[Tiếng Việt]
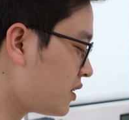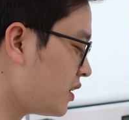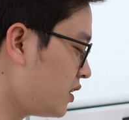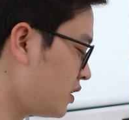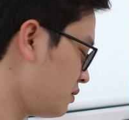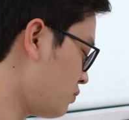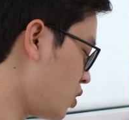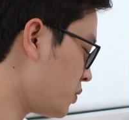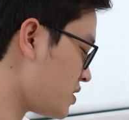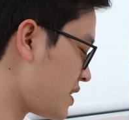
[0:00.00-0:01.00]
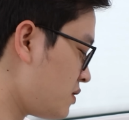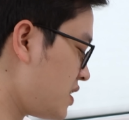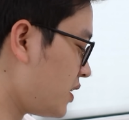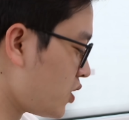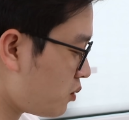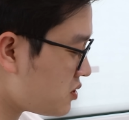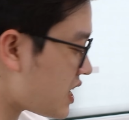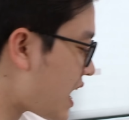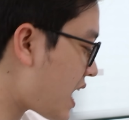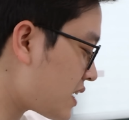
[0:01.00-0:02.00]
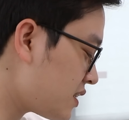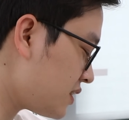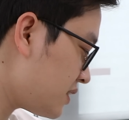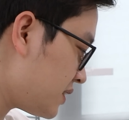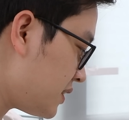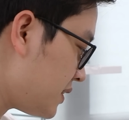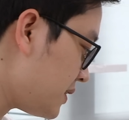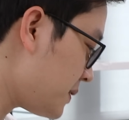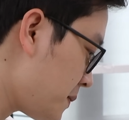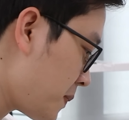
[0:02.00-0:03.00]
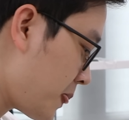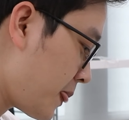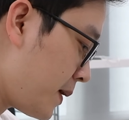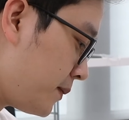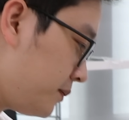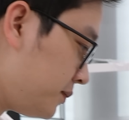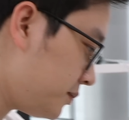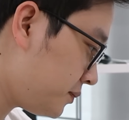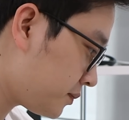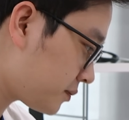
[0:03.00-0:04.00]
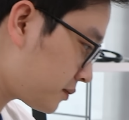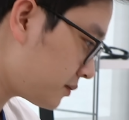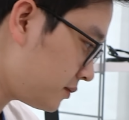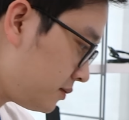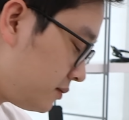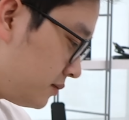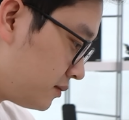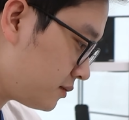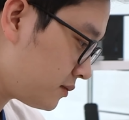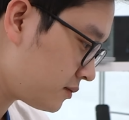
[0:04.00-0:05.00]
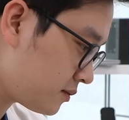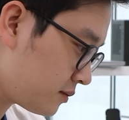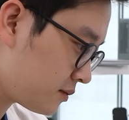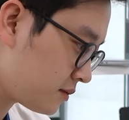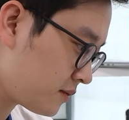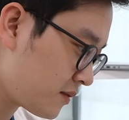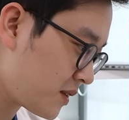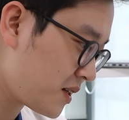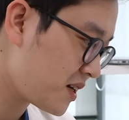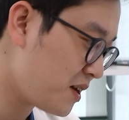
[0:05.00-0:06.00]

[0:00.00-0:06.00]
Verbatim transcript: khừ khừ mỗi một cái giao diện nó cũng chán. Ừ nhưng mà em học marketing thì mua laptop nào vậy anh Hưng ơi?